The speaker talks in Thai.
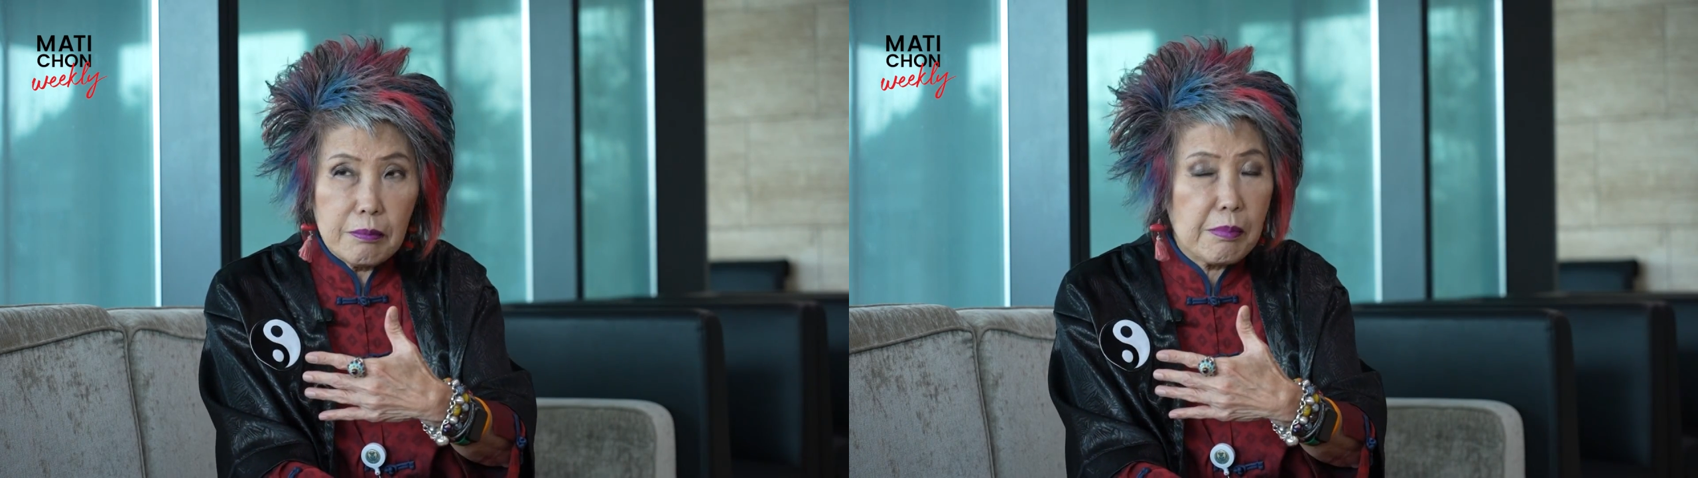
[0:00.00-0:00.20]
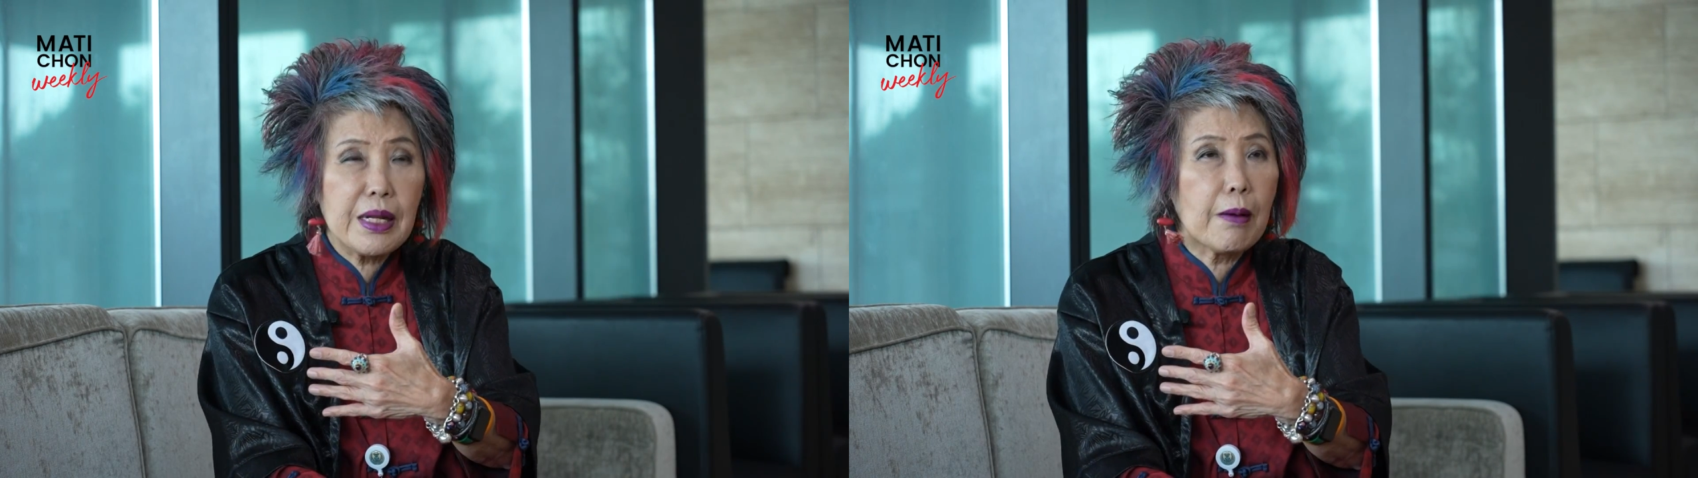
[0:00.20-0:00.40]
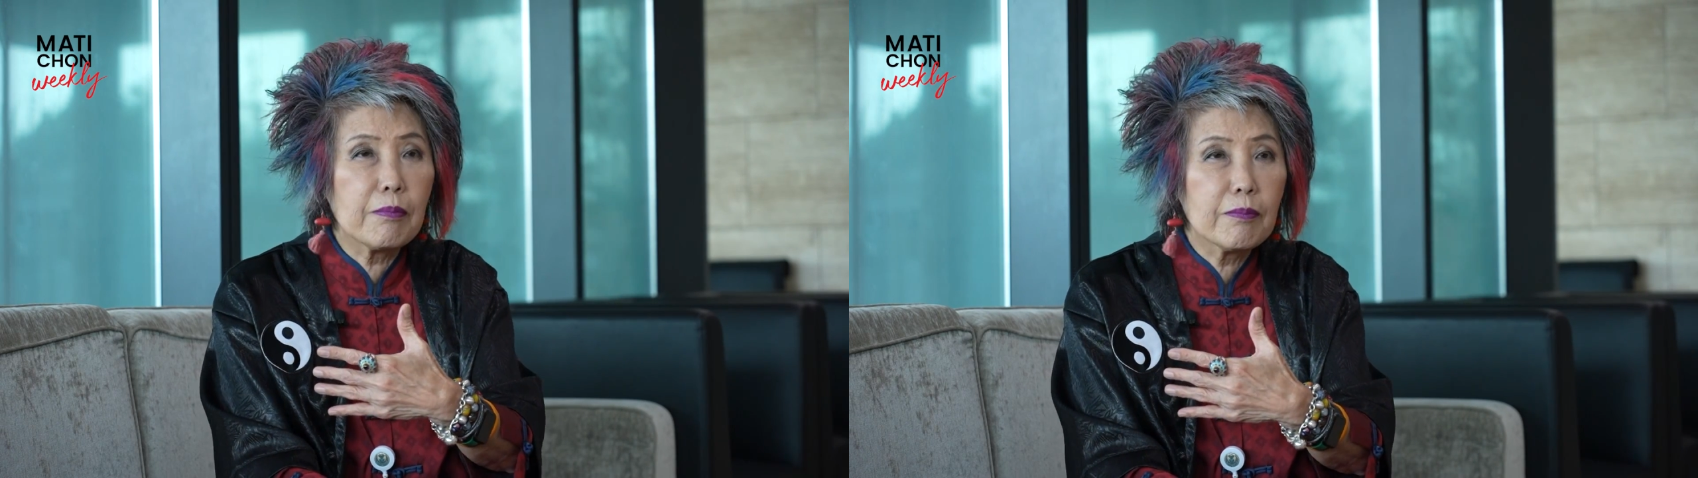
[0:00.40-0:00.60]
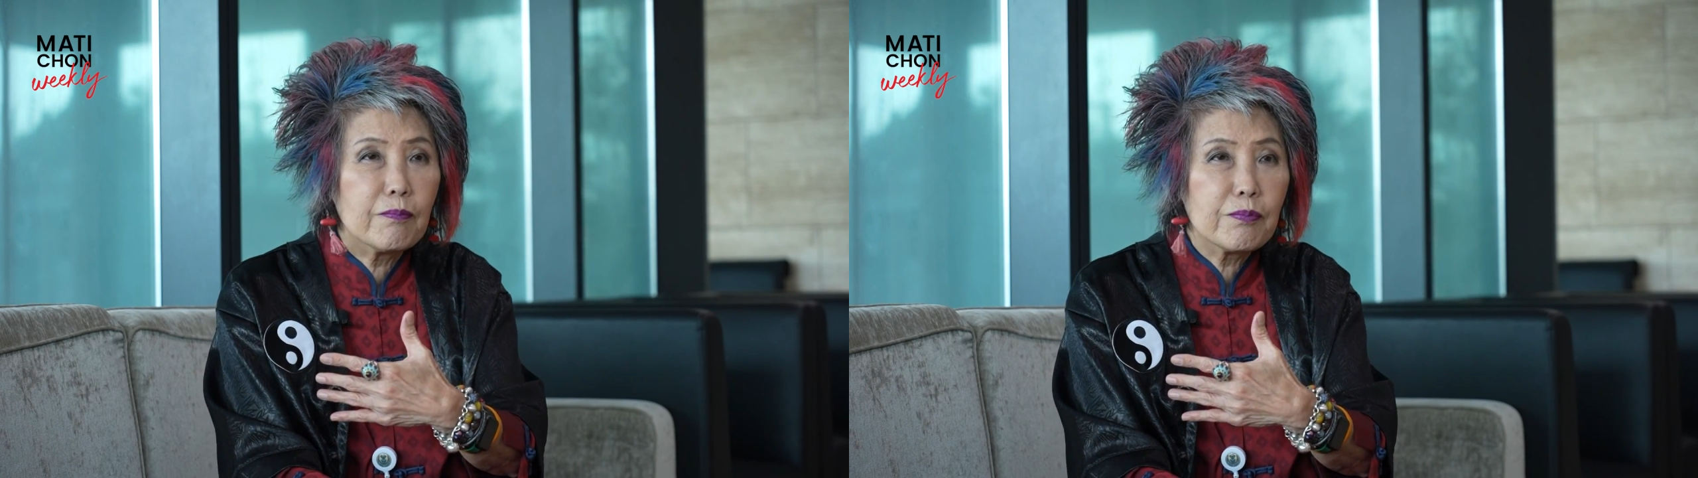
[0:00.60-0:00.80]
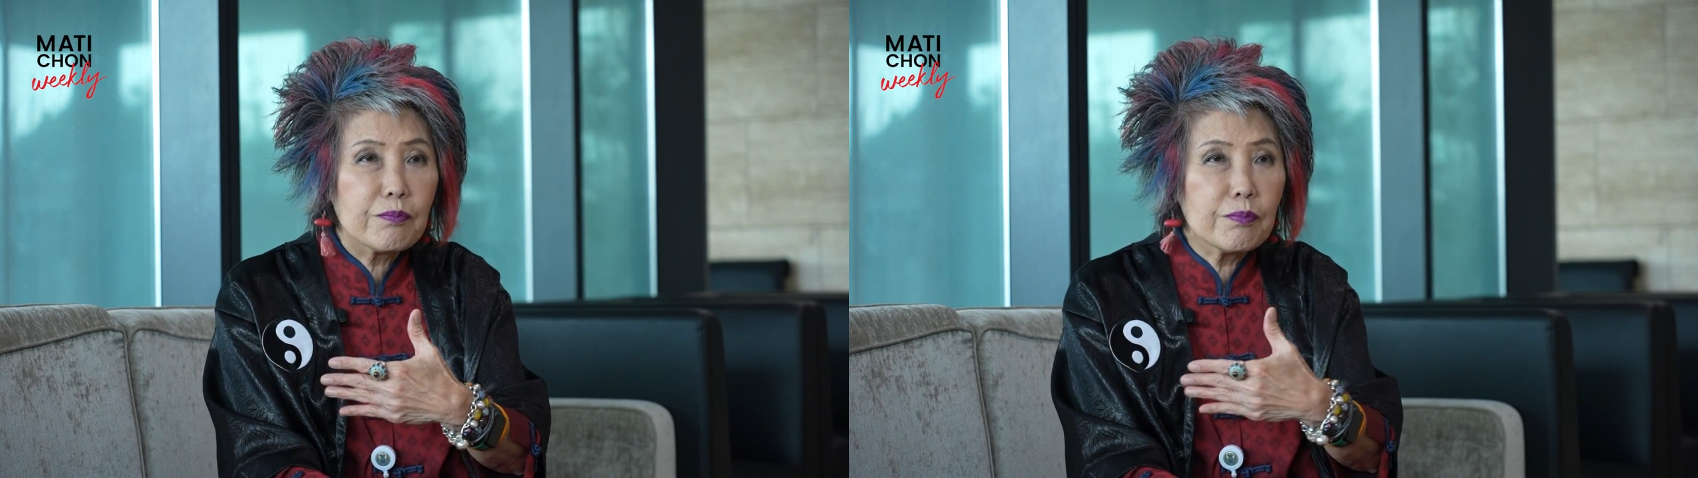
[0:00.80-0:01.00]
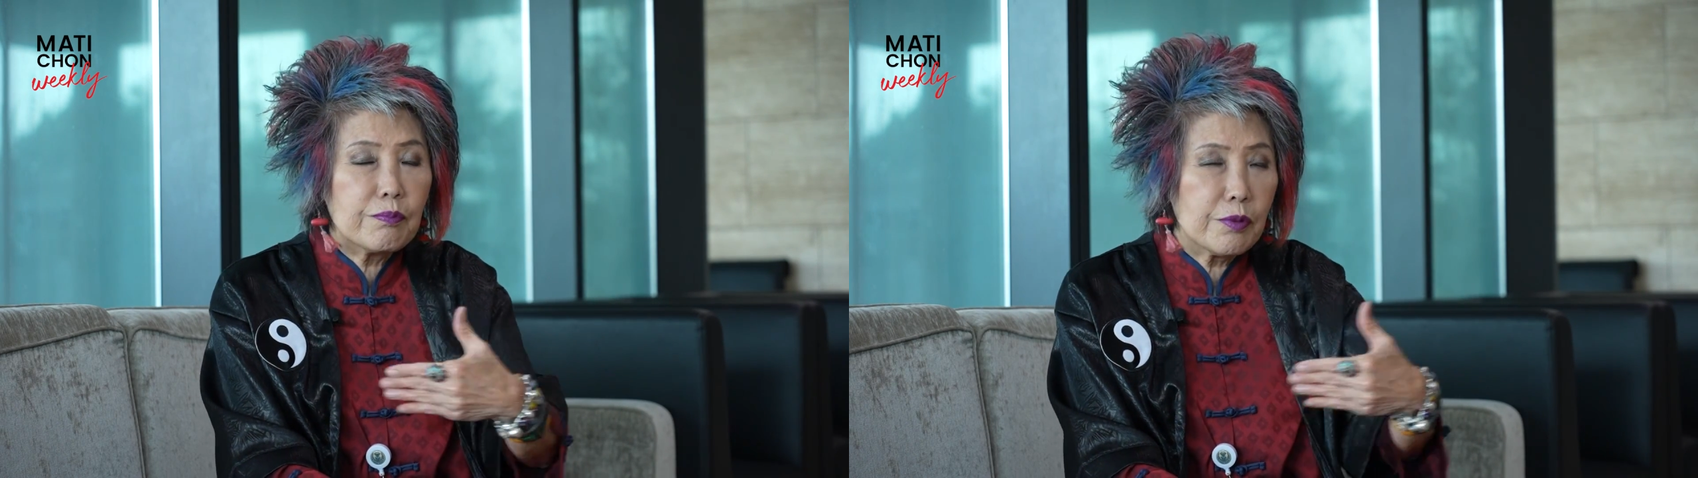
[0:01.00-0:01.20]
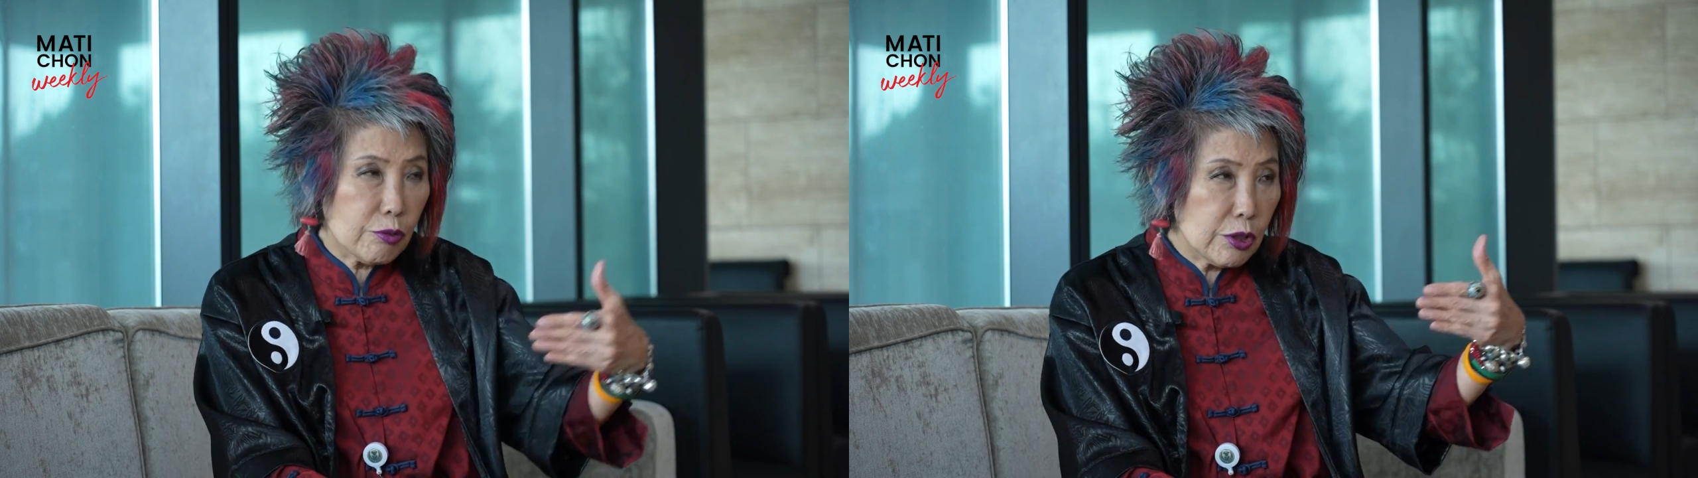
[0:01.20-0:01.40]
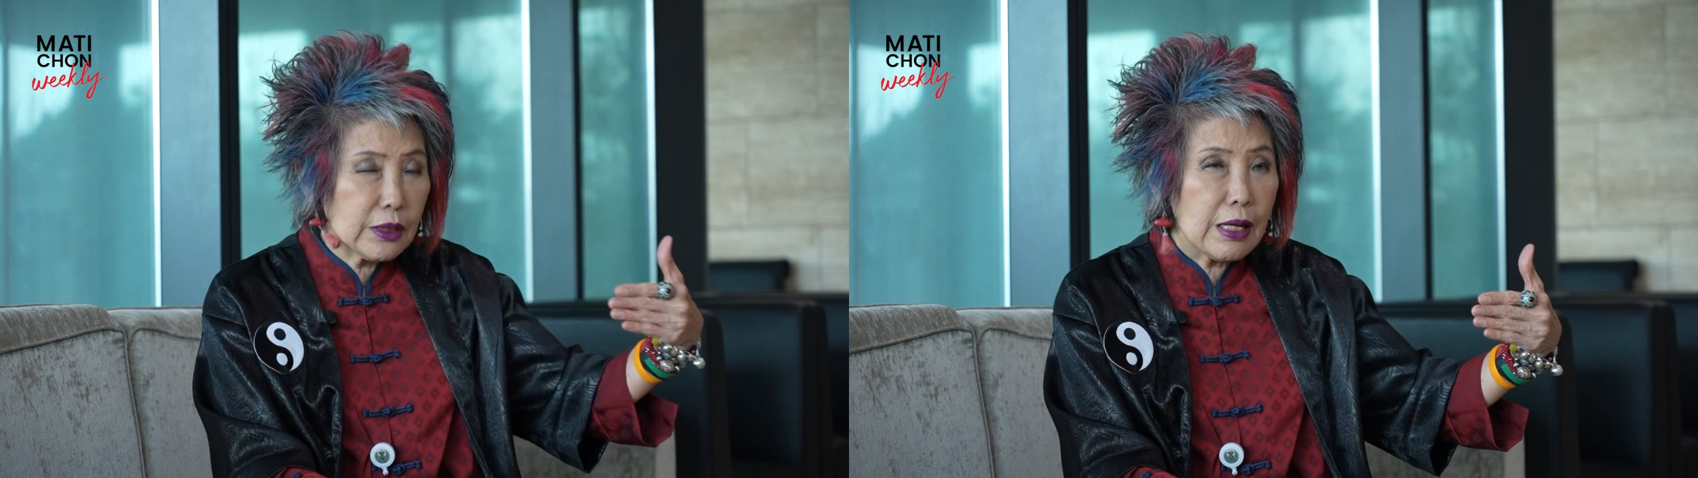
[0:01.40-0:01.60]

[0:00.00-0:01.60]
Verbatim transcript: ไม่ทำเรายึด